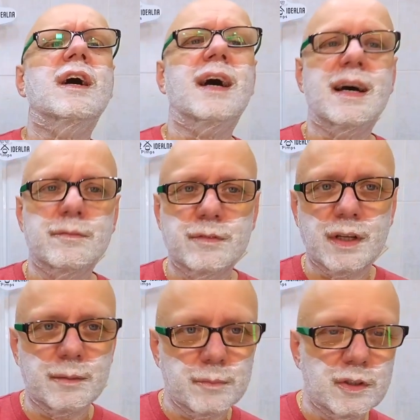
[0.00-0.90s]
a,
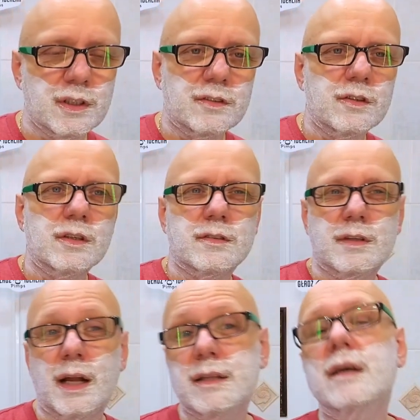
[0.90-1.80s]
wiem, myślę, co jest
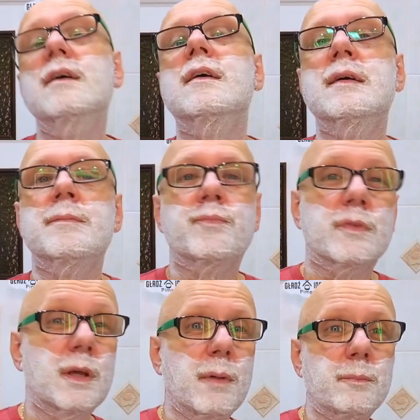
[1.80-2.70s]
grane.
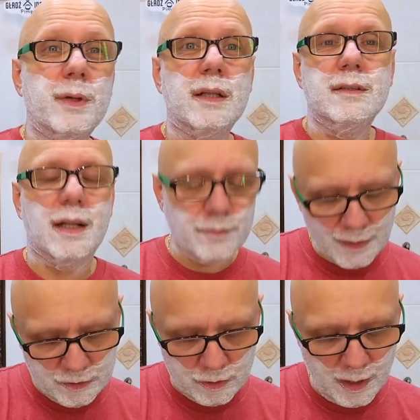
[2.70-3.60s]
Nie mam piany na
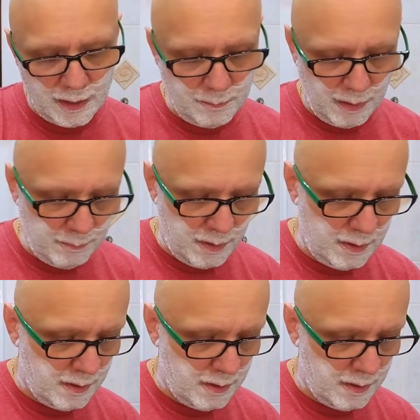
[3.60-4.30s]
twarzy, ale mam,